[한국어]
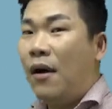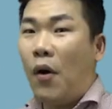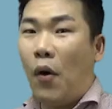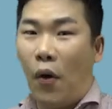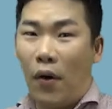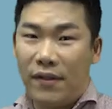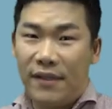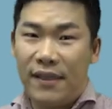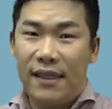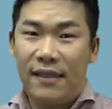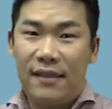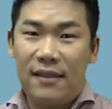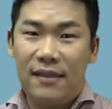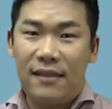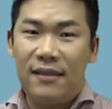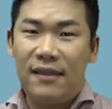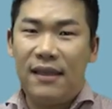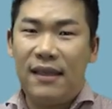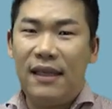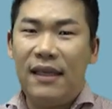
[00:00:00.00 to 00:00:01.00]

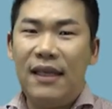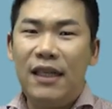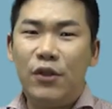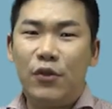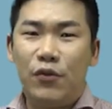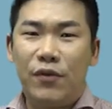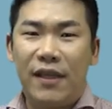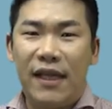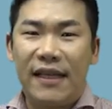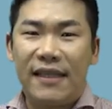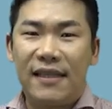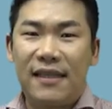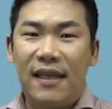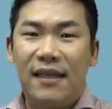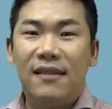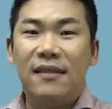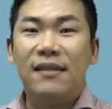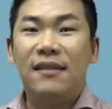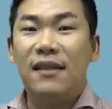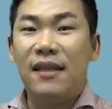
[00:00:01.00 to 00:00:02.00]
어쨌든
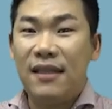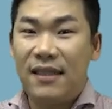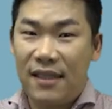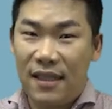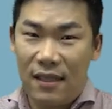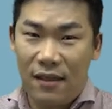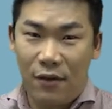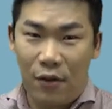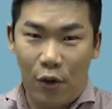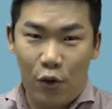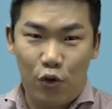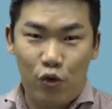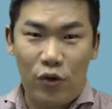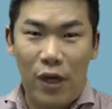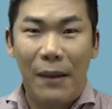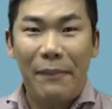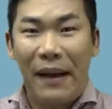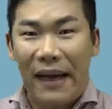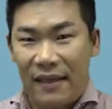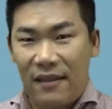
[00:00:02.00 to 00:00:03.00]
1주택자는
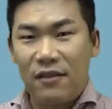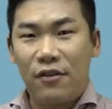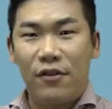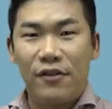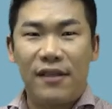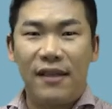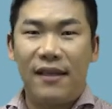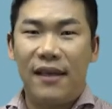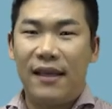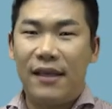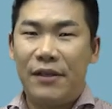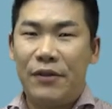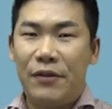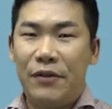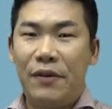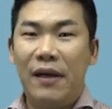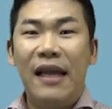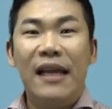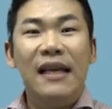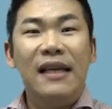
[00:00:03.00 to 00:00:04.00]
실거주가 많을
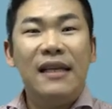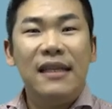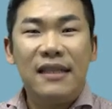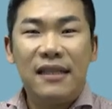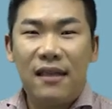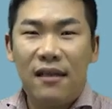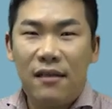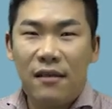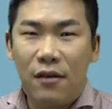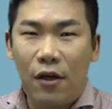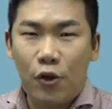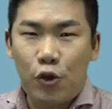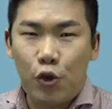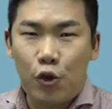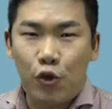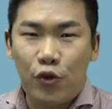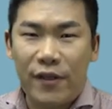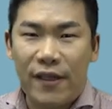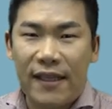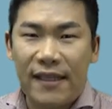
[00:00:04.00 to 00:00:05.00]
거잖아요. 실거주
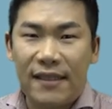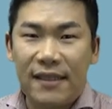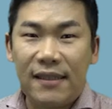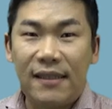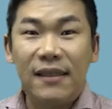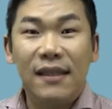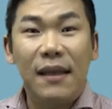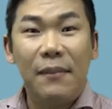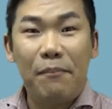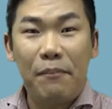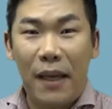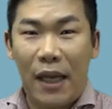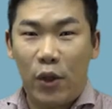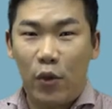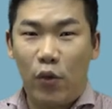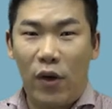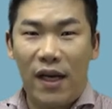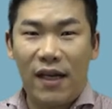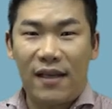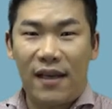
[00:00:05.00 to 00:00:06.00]
주택은
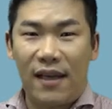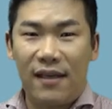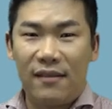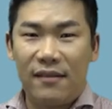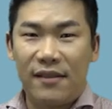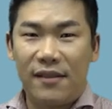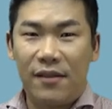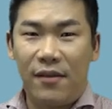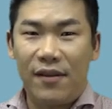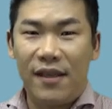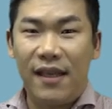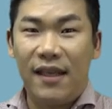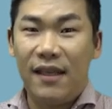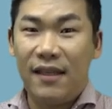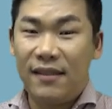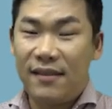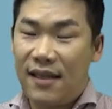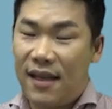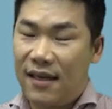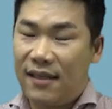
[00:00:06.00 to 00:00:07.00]
매도할 가능성이
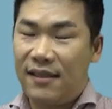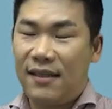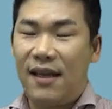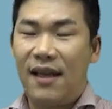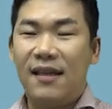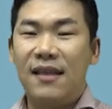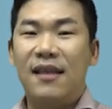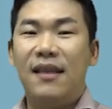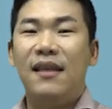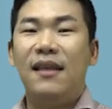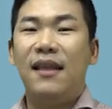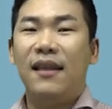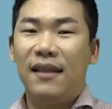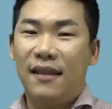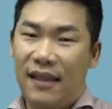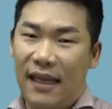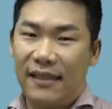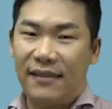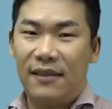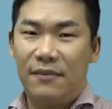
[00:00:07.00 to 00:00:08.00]
상당히
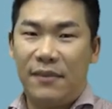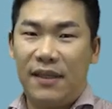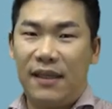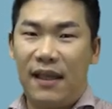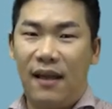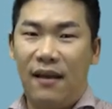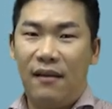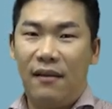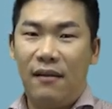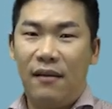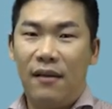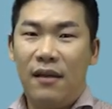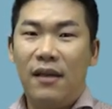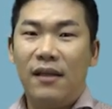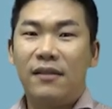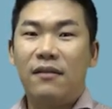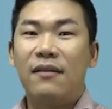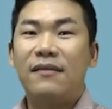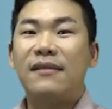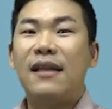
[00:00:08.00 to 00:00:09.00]
낮습니다.
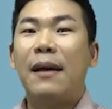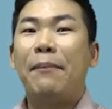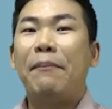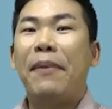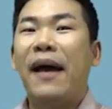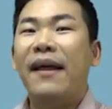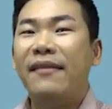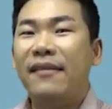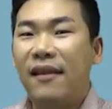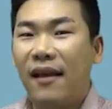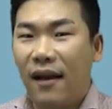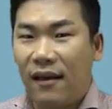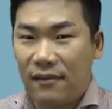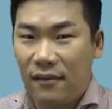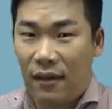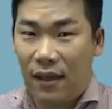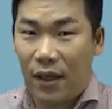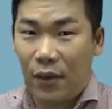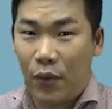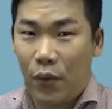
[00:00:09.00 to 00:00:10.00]
설사 판다
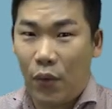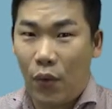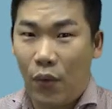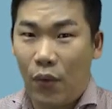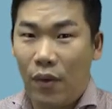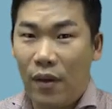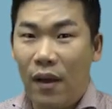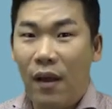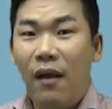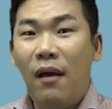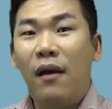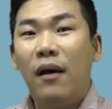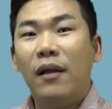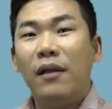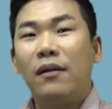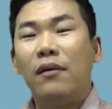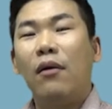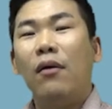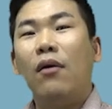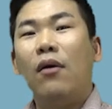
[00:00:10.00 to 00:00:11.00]
하더라도
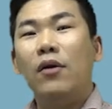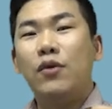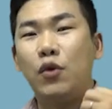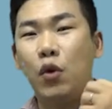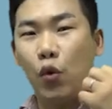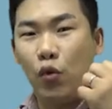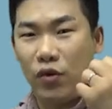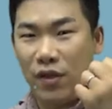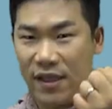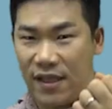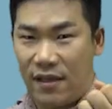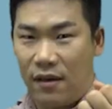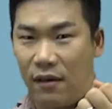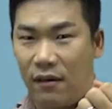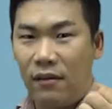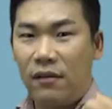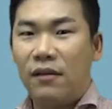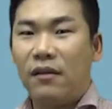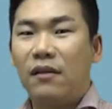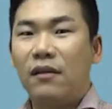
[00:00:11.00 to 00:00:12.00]
더 좋은 지역,
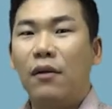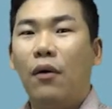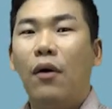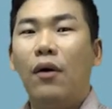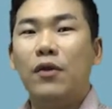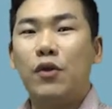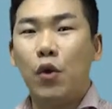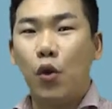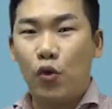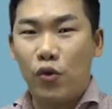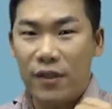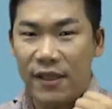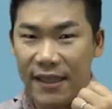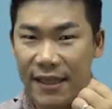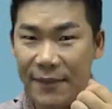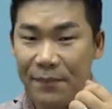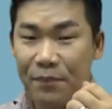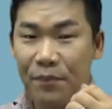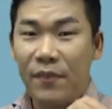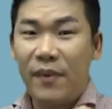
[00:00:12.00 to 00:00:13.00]
더 좋은
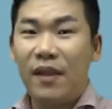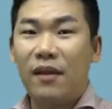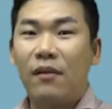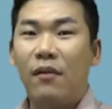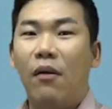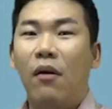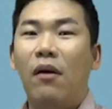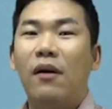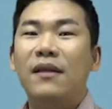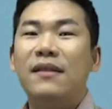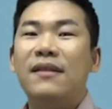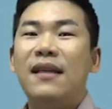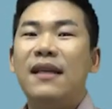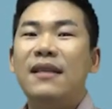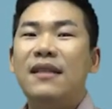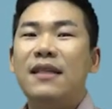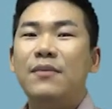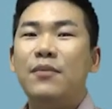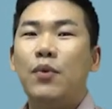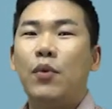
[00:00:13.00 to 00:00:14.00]
집, 더 새
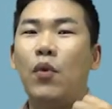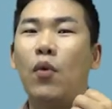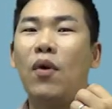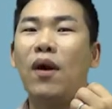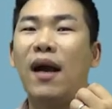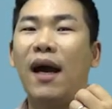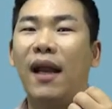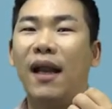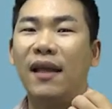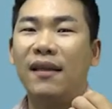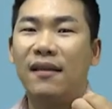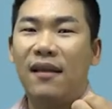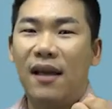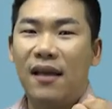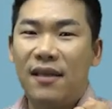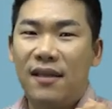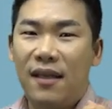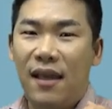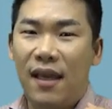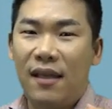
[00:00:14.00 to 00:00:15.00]
집으로
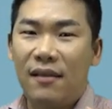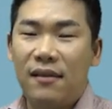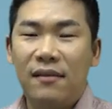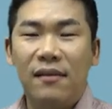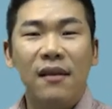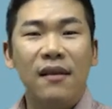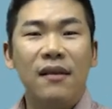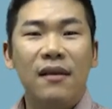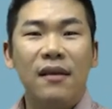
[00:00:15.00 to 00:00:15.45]
갈아타기에는